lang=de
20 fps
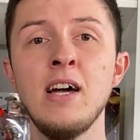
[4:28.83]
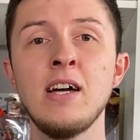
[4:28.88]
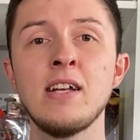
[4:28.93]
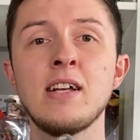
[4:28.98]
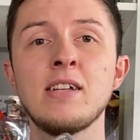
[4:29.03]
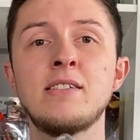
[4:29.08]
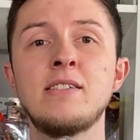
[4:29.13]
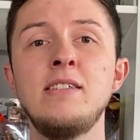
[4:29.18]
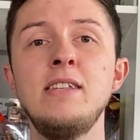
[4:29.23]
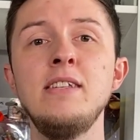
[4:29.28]

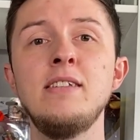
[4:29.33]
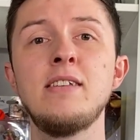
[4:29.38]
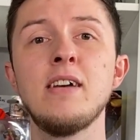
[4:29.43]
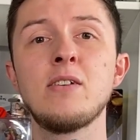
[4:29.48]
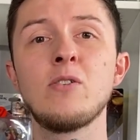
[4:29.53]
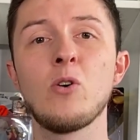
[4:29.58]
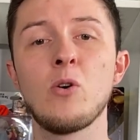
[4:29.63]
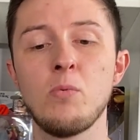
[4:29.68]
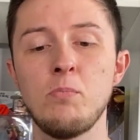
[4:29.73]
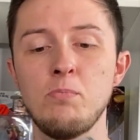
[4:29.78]
dass dieser
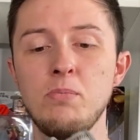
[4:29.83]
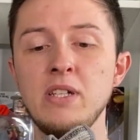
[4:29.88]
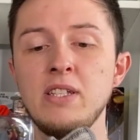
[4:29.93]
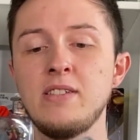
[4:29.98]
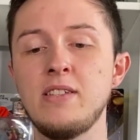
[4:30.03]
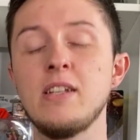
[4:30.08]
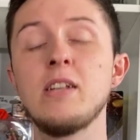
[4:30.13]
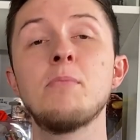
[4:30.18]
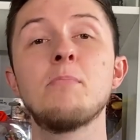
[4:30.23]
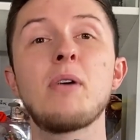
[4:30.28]
noch ein
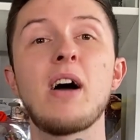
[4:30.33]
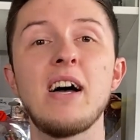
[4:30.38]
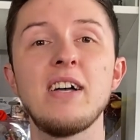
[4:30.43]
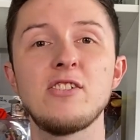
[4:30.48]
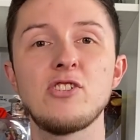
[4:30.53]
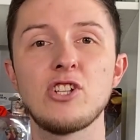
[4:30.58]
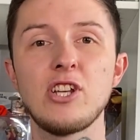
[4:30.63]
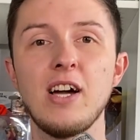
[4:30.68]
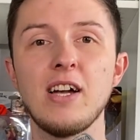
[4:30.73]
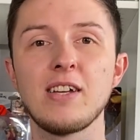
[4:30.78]
bisschen im Preis
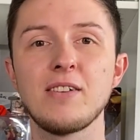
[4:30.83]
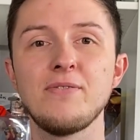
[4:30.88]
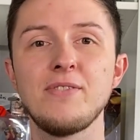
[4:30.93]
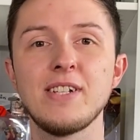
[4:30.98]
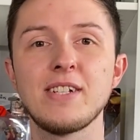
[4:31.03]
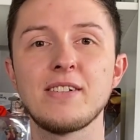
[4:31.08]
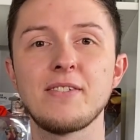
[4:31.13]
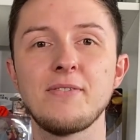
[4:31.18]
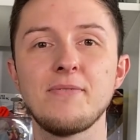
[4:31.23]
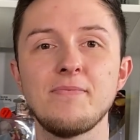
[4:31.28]
steigen
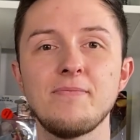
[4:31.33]
wird.